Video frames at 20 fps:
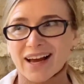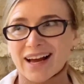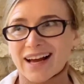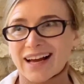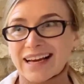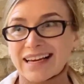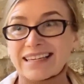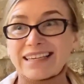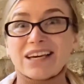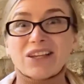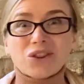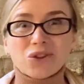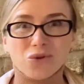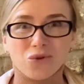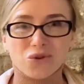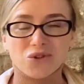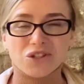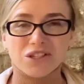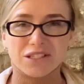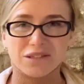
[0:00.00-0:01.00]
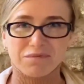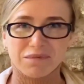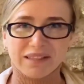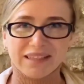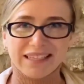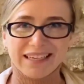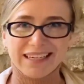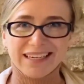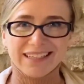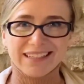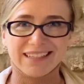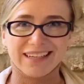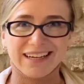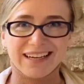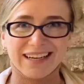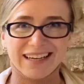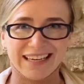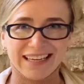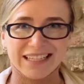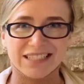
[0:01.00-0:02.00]
Я тоже
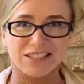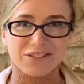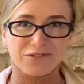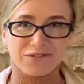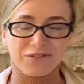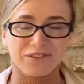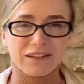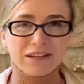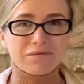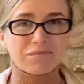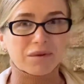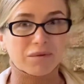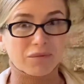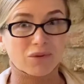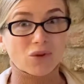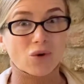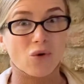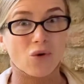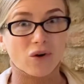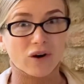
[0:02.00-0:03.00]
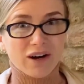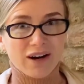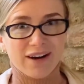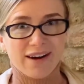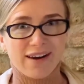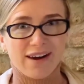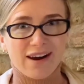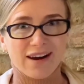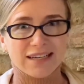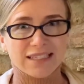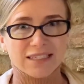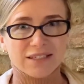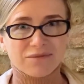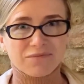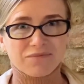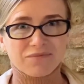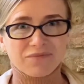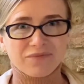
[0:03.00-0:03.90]
смотрела эти фильмы много раз.